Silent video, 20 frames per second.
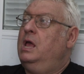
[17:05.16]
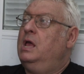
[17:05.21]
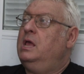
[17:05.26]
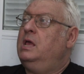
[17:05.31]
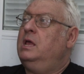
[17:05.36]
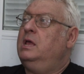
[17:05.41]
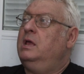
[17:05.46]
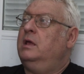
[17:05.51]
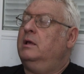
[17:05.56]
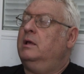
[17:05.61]

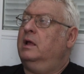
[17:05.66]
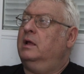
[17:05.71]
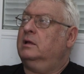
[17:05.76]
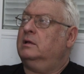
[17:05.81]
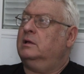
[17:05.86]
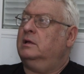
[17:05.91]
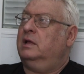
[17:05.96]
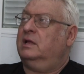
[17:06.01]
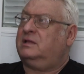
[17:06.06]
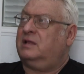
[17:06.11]
и э,
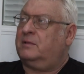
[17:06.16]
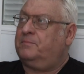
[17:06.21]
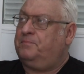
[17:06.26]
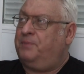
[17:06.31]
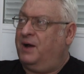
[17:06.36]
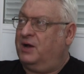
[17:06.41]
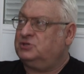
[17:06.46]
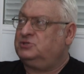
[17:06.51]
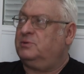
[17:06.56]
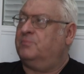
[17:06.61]
этот
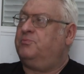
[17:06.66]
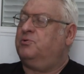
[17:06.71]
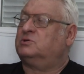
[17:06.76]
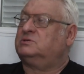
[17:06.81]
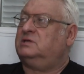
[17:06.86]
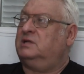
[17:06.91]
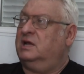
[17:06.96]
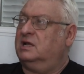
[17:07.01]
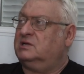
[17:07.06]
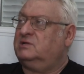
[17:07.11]
Паша
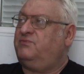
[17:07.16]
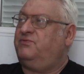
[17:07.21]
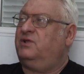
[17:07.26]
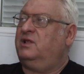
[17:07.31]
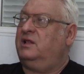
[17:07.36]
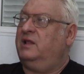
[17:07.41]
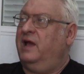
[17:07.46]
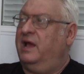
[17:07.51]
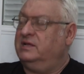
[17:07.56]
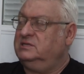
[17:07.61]
после этого в
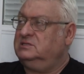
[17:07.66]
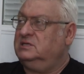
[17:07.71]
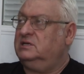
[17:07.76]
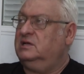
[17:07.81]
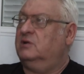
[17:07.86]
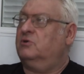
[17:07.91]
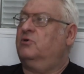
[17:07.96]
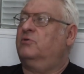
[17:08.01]
Финляндии,